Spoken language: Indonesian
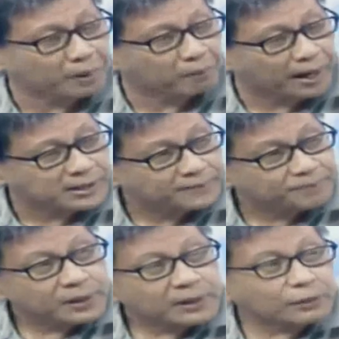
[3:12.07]
di
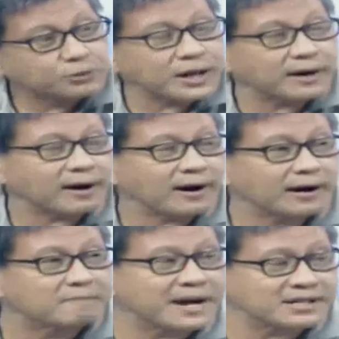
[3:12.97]
2018 lalu saya
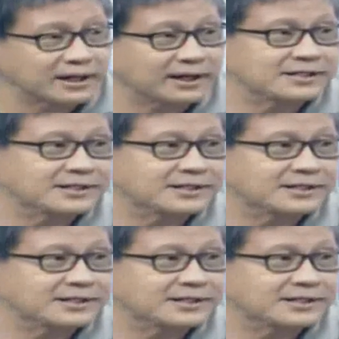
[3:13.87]
kerahkan masa ke